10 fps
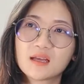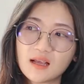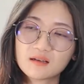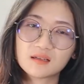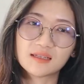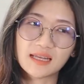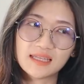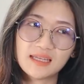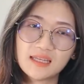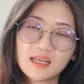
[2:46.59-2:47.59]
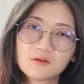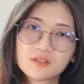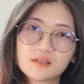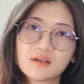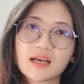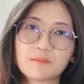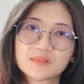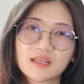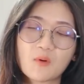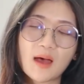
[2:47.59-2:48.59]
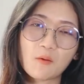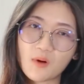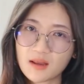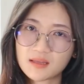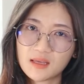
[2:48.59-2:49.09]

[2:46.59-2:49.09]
ถ้าเกิดนาทีที่เราเจอกับสภาวะ